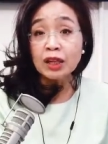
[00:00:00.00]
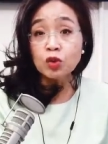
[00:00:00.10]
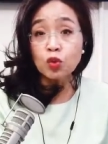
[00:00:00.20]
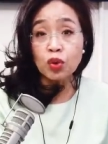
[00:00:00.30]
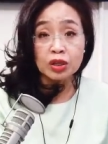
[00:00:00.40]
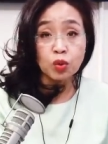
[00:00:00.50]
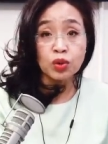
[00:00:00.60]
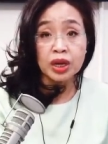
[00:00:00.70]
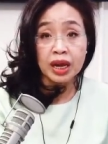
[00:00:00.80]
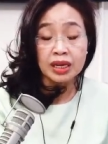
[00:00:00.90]
한국과
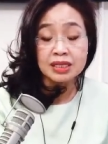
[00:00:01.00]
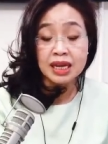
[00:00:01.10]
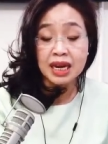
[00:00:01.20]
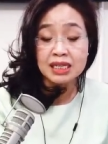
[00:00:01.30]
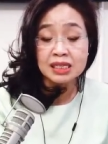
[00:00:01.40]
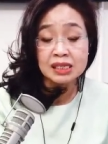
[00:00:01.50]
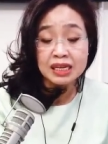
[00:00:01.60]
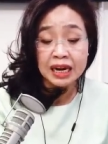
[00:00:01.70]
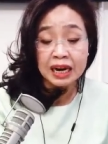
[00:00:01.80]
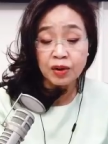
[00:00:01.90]
독일의 이 세
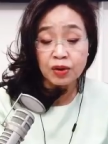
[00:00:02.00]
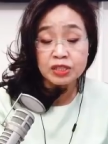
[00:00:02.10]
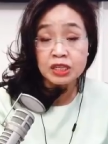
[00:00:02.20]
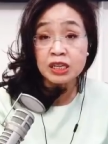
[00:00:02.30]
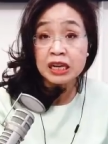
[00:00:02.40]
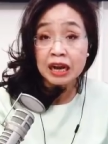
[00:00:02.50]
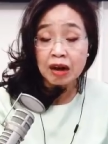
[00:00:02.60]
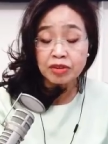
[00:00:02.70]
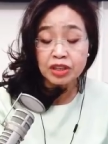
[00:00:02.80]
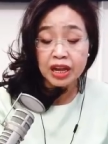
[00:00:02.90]
가지를 잘한 것을
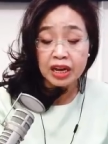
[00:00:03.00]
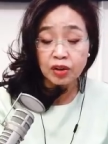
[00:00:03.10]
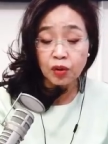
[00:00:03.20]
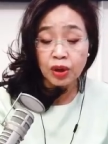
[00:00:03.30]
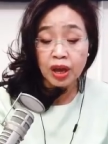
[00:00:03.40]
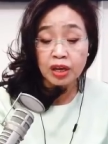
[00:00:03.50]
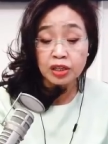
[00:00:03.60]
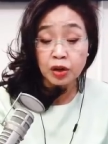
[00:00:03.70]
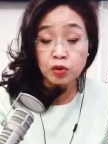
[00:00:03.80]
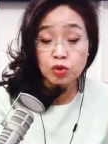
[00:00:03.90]
하버드
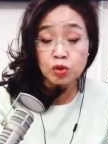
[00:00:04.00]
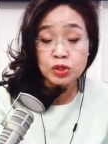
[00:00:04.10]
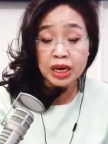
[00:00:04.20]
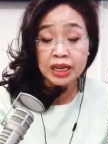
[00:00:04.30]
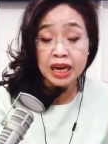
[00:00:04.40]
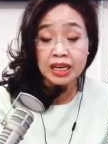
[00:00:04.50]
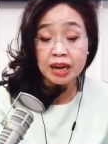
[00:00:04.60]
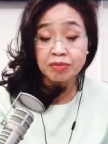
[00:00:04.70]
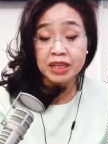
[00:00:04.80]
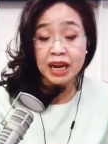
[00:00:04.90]
대학교의 그 연구소장이
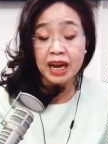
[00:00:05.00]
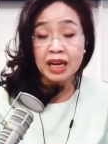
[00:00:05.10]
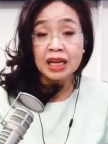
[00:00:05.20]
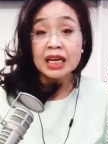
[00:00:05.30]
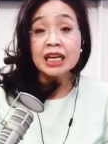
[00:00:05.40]
얘기를 합니다.